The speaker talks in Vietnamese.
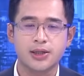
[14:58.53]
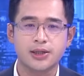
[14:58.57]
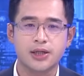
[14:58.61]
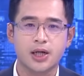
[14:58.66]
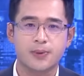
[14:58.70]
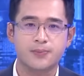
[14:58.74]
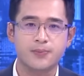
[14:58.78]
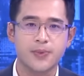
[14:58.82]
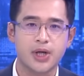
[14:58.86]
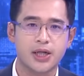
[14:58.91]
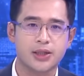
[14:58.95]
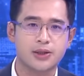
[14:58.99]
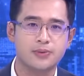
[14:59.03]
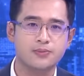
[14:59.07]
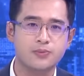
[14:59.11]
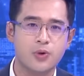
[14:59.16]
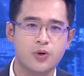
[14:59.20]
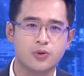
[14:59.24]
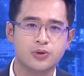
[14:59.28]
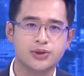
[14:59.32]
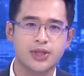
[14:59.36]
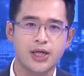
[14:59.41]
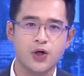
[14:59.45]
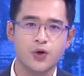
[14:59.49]
Đặc biệt,
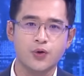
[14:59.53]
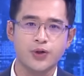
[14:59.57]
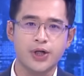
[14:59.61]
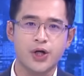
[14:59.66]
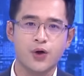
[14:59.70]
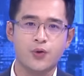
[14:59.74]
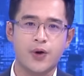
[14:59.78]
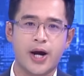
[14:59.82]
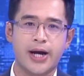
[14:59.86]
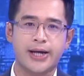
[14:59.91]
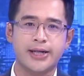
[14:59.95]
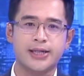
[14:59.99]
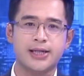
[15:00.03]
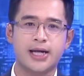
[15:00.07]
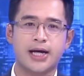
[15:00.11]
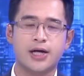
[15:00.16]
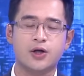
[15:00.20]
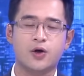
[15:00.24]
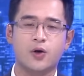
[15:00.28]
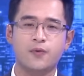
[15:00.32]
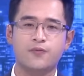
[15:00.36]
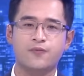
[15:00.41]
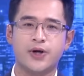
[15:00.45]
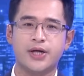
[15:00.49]
mục tiêu điều hành là
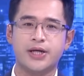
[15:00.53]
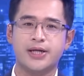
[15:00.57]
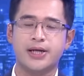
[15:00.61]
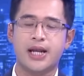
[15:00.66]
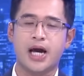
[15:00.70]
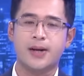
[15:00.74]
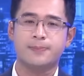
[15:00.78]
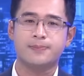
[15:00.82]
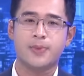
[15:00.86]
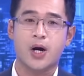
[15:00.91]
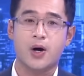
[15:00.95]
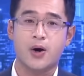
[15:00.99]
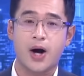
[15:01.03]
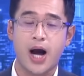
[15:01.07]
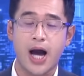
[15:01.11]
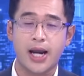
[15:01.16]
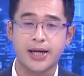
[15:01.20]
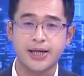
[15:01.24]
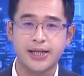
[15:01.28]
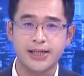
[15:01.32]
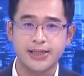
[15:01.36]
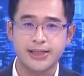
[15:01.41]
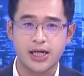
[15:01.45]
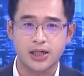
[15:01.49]
góp phần đảm bảo
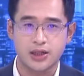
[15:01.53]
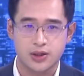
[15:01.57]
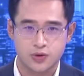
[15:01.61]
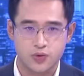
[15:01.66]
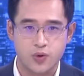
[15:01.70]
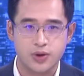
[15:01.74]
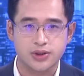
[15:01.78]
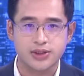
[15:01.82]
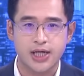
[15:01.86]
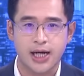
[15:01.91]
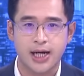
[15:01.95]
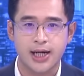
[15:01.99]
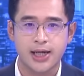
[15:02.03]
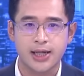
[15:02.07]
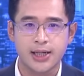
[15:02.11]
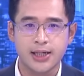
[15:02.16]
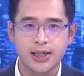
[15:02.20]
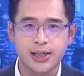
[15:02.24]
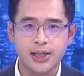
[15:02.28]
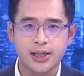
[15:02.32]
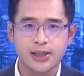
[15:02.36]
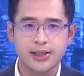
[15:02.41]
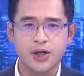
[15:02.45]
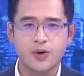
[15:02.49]
an ninh năng lượng quốc gia,
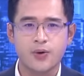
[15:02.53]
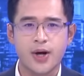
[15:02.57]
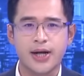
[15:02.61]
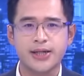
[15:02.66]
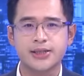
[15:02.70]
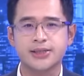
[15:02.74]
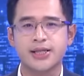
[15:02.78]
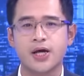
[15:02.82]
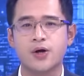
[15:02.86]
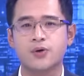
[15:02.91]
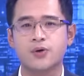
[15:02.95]
điều hành